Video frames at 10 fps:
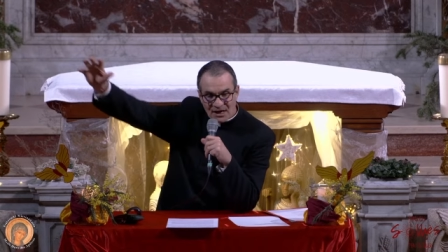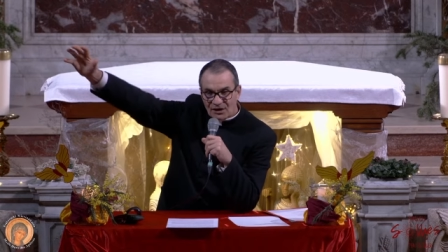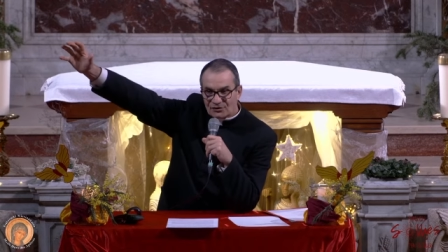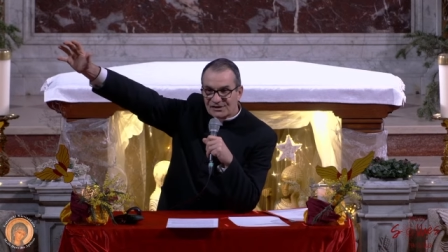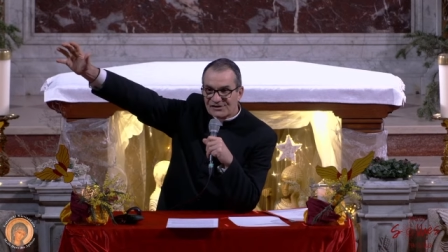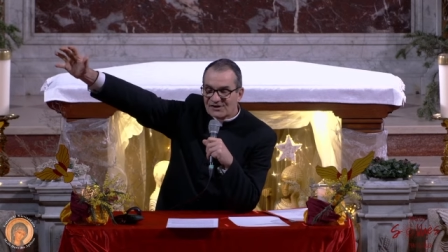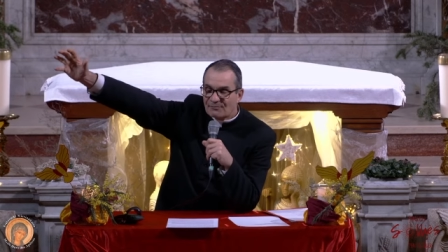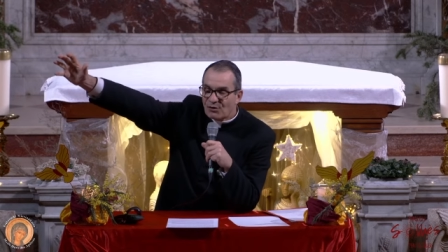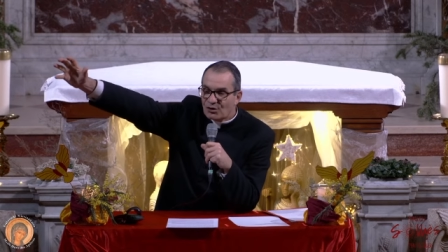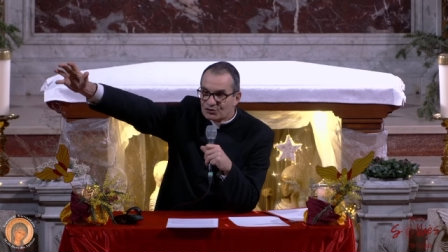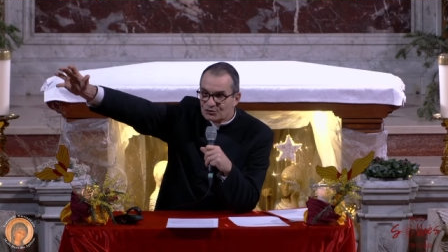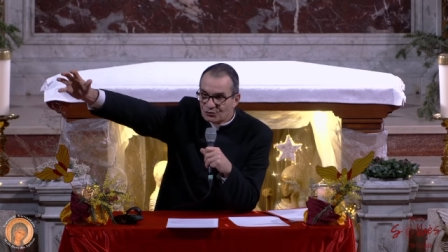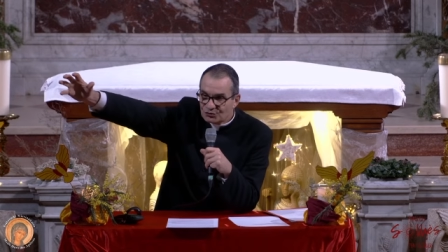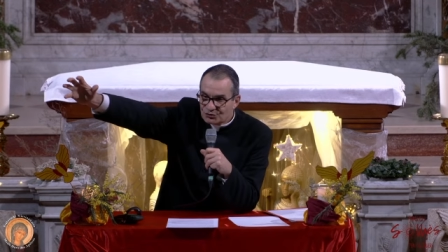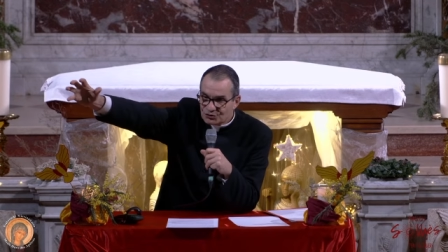Quand il s'approche
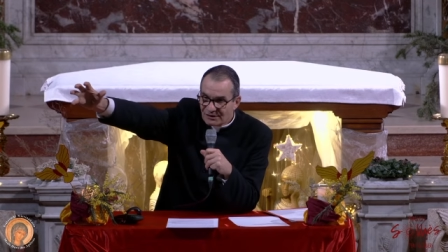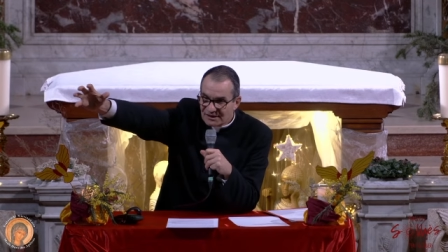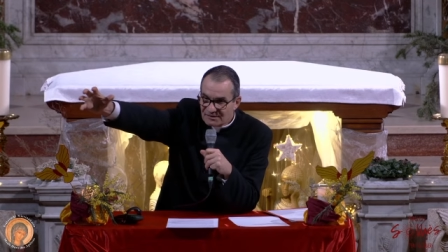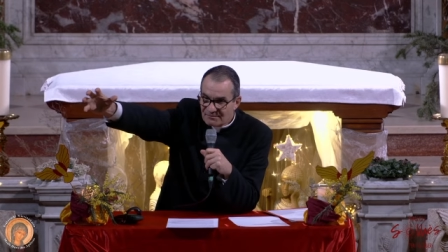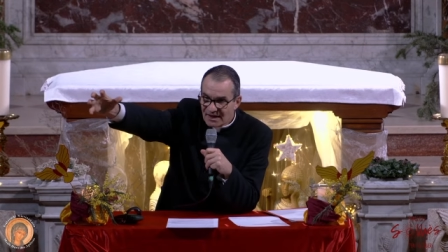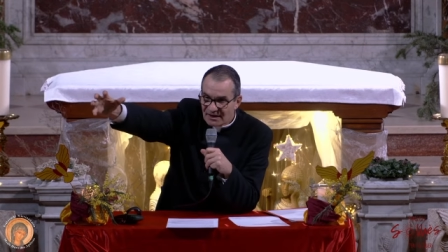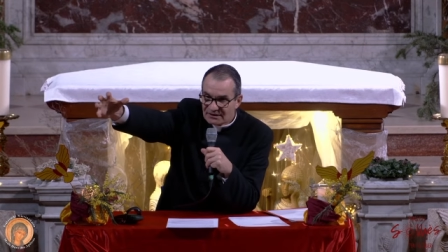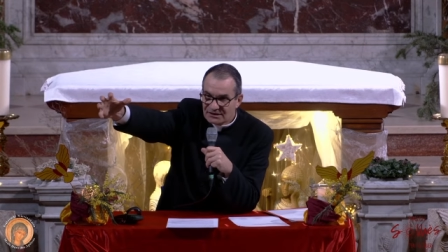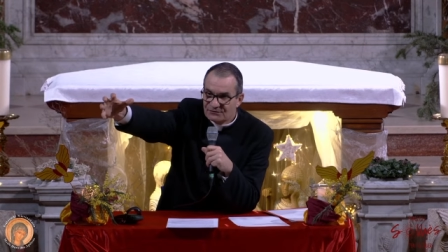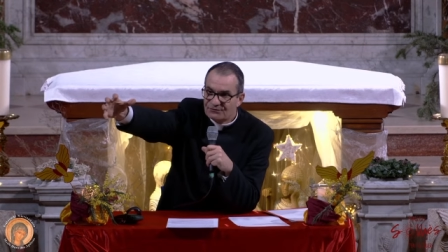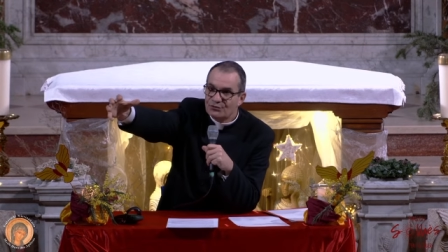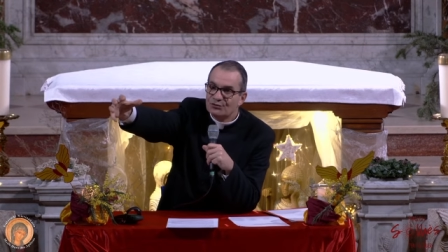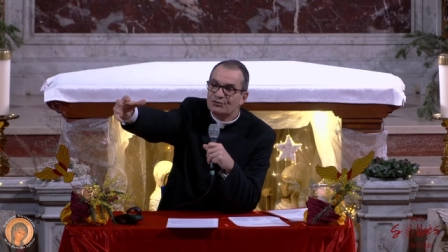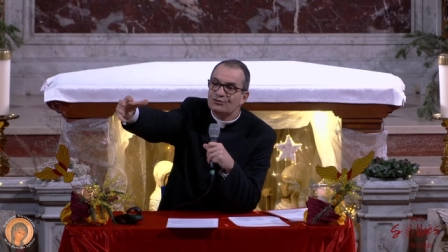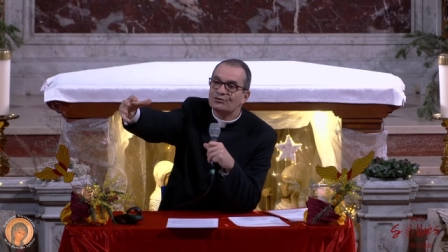donc de Joël Guibert, qui veut
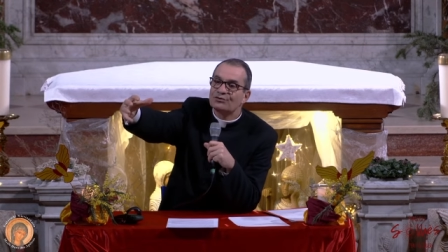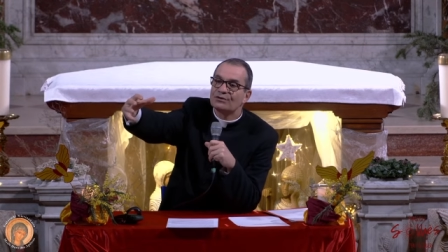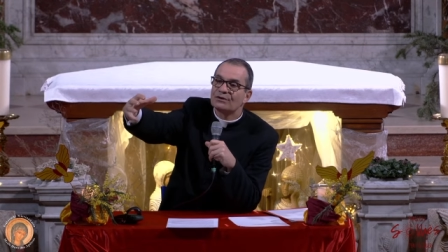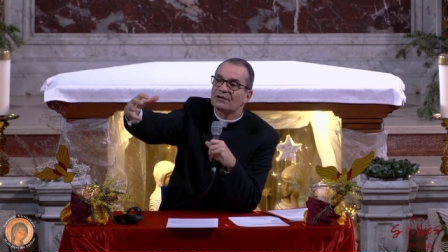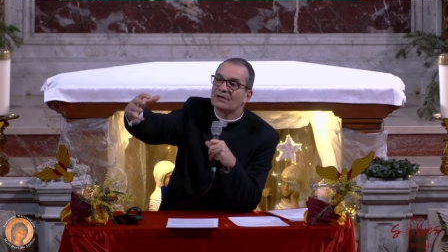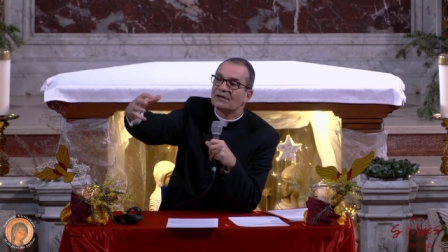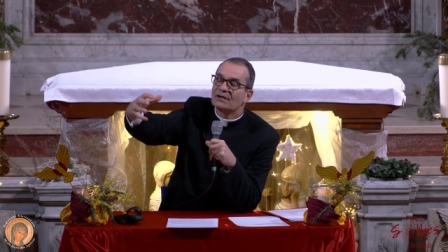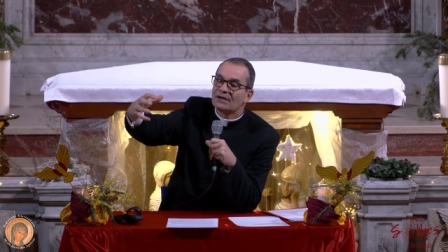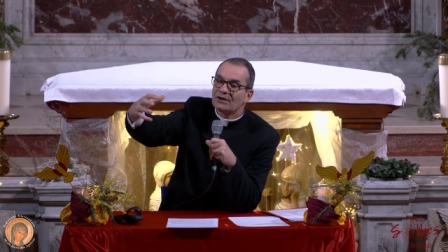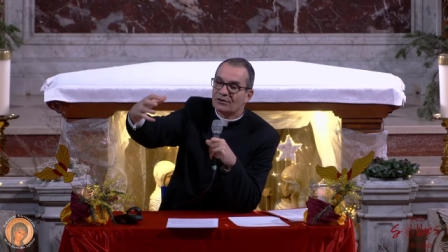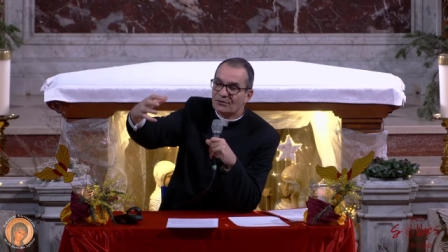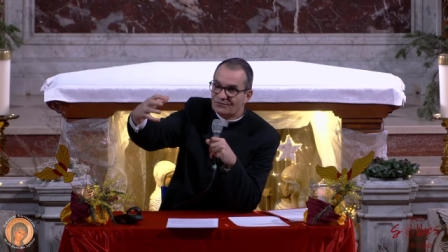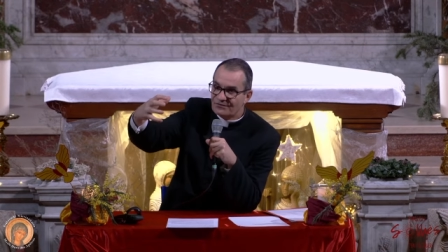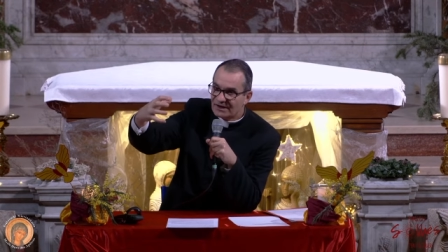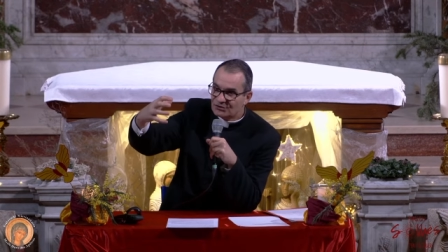Dieu, que fait